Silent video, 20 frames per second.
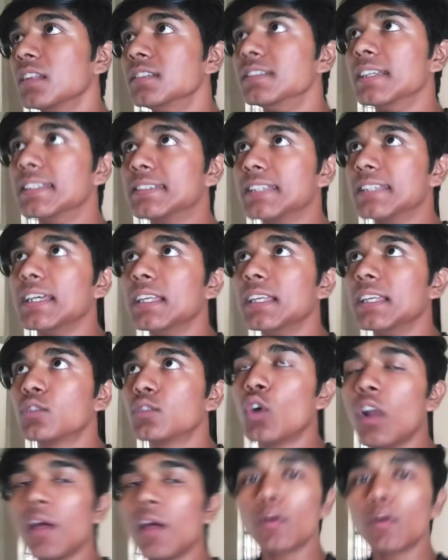जैसे
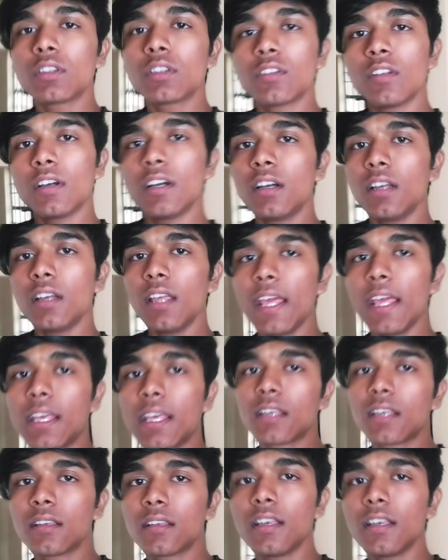थोड़ा बहुत
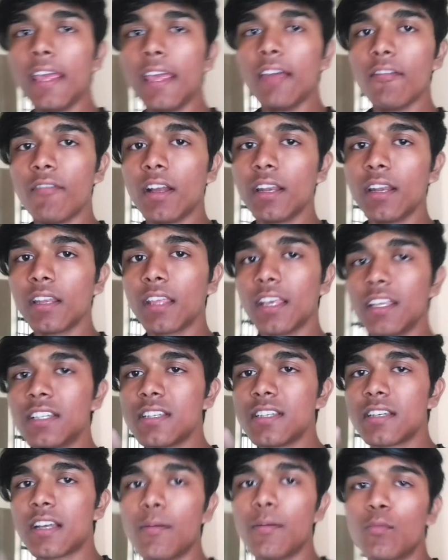एक ए वन के
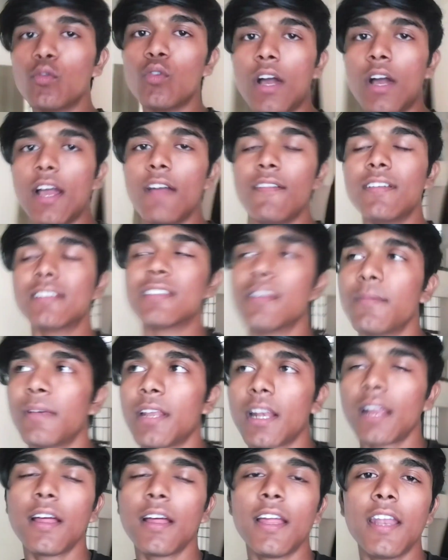जी कम हुआ है वैसे
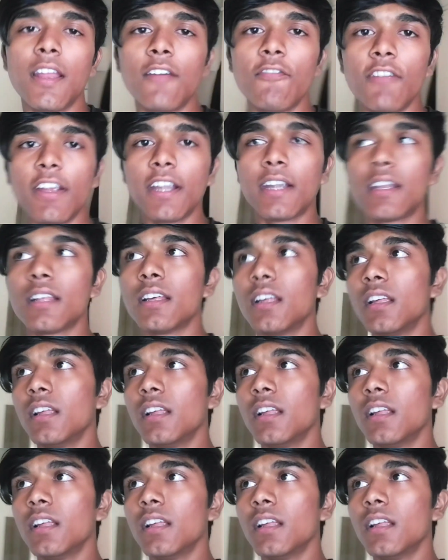मेरा है ना वेट